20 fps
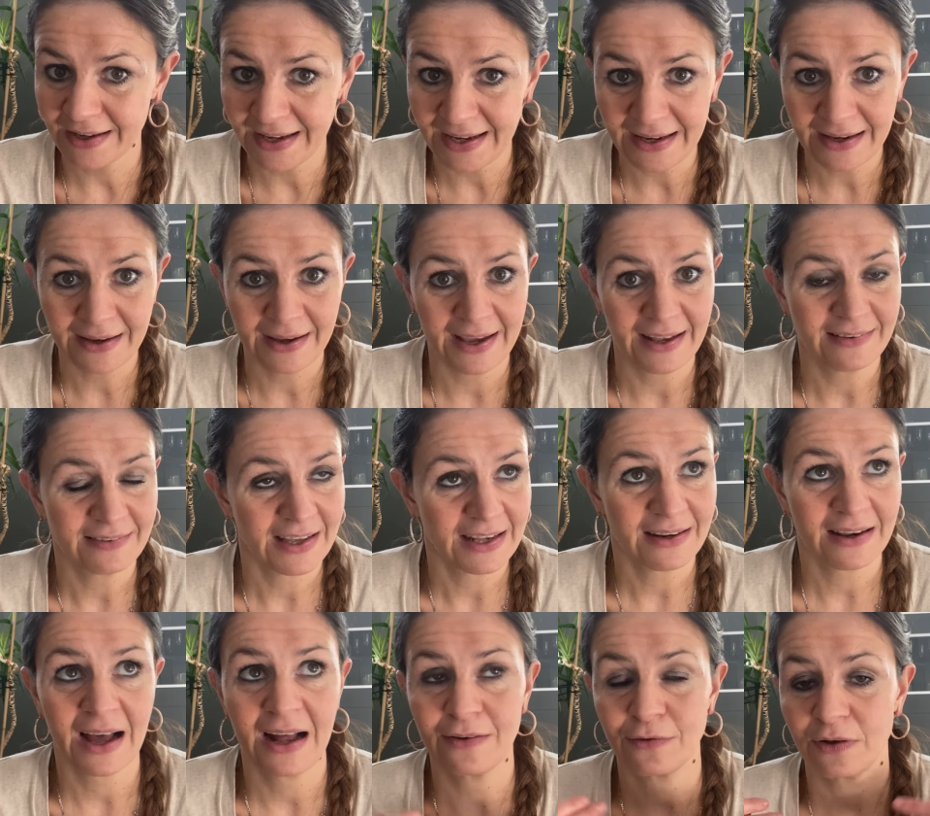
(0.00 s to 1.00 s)
Ring
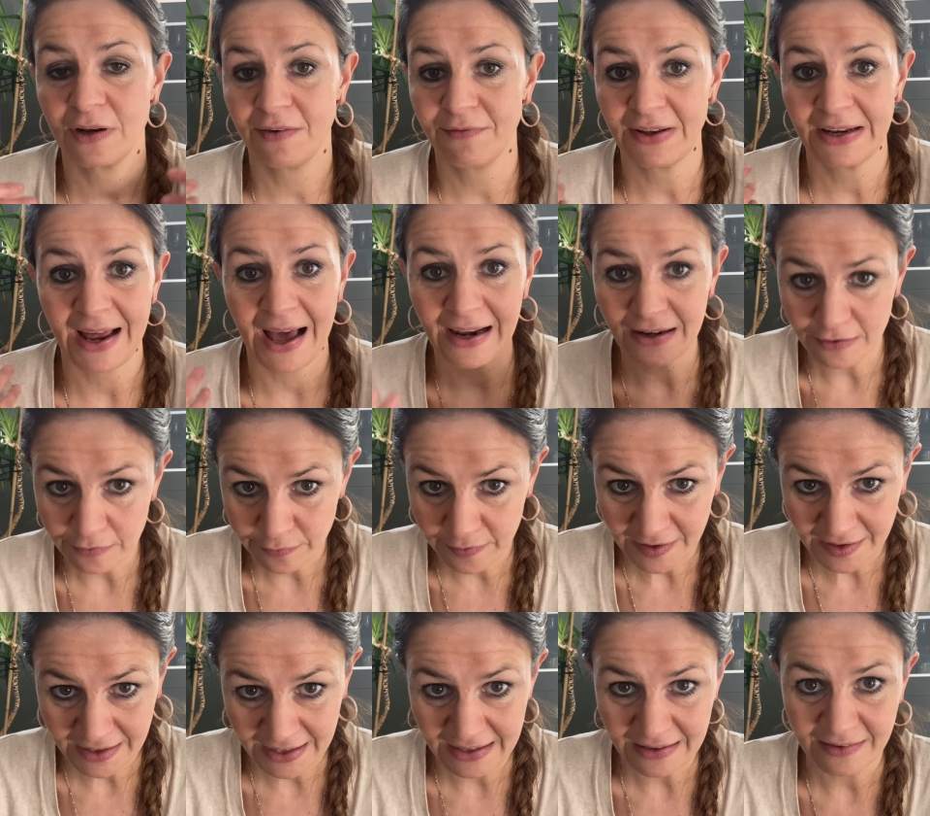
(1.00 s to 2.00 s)
etc. Also da wird alles
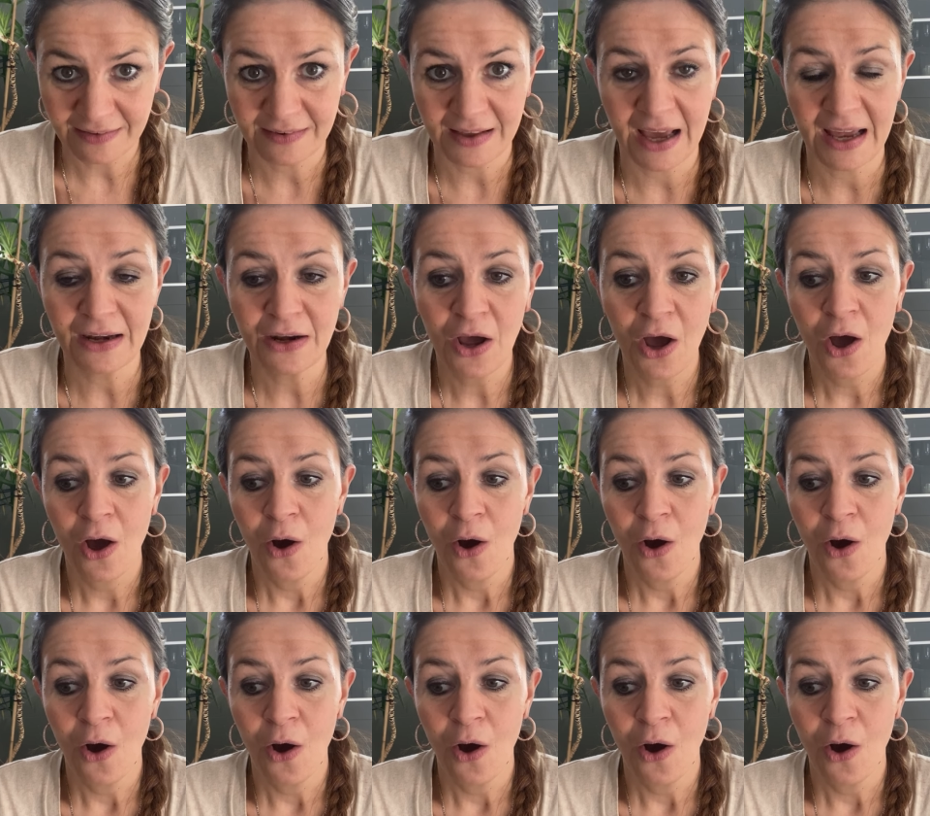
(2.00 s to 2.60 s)
vertreten sein.